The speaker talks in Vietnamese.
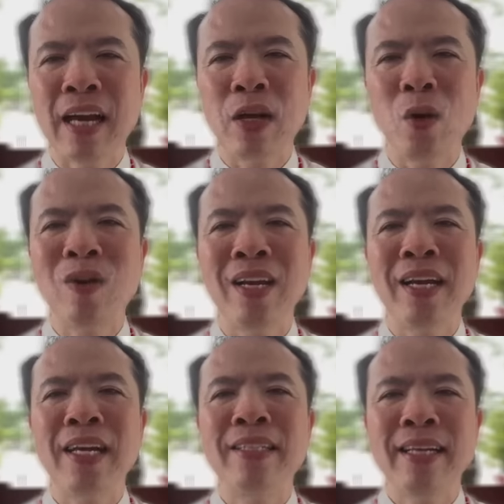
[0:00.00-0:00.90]
sàng đón
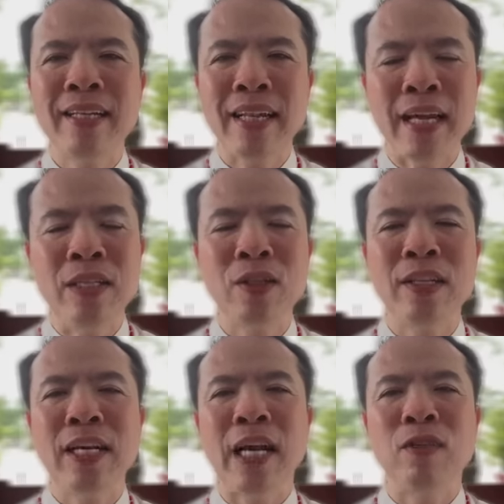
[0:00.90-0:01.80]
nhận cái chết hay
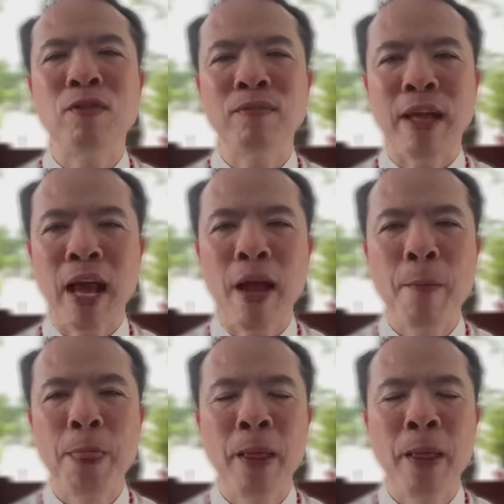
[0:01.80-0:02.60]
cho tất cả chúng ta.